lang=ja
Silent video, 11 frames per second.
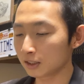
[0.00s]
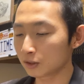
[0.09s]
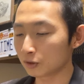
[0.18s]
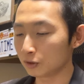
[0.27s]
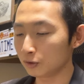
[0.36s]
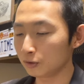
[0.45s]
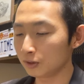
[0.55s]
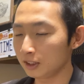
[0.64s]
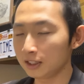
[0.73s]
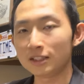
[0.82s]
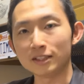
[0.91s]
月
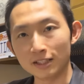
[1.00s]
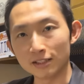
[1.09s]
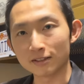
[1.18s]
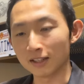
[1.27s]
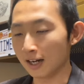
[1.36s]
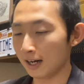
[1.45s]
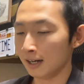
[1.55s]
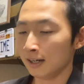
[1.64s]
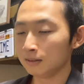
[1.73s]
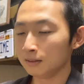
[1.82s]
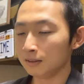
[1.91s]
12日ですが
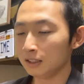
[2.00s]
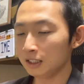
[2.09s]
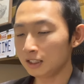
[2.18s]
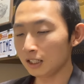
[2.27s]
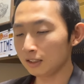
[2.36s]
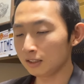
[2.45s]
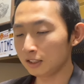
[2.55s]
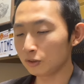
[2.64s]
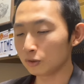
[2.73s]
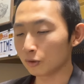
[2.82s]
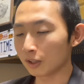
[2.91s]

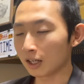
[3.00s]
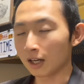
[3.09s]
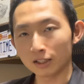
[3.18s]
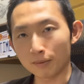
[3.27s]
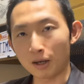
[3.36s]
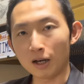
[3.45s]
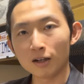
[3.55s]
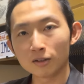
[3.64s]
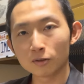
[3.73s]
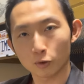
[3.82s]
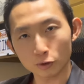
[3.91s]
2024年頭
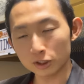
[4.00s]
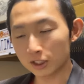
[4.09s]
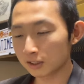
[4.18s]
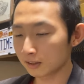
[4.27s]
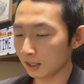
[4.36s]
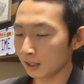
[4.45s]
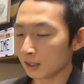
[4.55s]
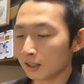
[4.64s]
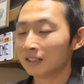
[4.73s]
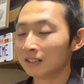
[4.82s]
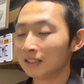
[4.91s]
今年ですね
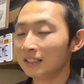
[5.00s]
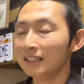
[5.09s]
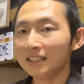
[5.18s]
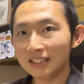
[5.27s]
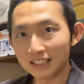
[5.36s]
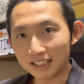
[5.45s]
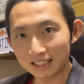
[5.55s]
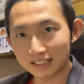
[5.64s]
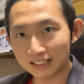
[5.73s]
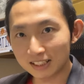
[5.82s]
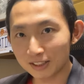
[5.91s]

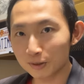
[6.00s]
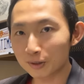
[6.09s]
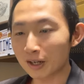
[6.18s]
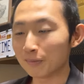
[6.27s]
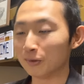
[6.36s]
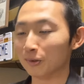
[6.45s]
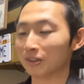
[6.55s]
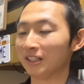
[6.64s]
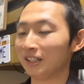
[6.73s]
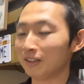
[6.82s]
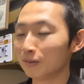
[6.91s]
1g を
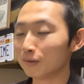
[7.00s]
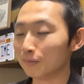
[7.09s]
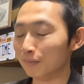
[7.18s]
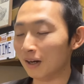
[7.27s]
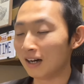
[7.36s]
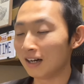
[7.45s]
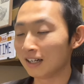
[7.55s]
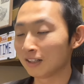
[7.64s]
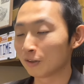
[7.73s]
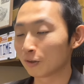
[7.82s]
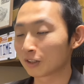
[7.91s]
切る
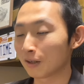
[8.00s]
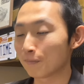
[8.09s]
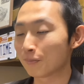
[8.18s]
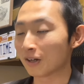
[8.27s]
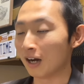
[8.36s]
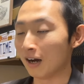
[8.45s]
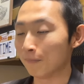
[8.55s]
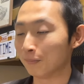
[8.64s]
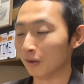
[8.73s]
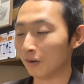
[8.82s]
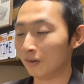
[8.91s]
バーエンドキャップが
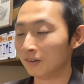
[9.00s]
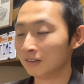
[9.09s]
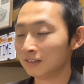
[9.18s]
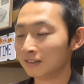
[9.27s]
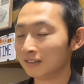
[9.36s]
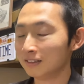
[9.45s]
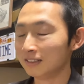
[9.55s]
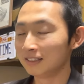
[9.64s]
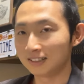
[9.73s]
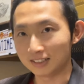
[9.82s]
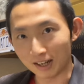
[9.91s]
発表
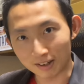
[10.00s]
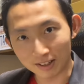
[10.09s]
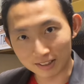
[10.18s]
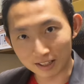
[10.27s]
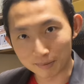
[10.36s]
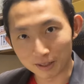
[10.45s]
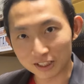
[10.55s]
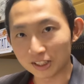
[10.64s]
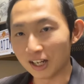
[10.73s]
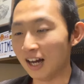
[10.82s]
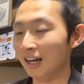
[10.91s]
されていま
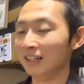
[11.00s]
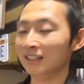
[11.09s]
した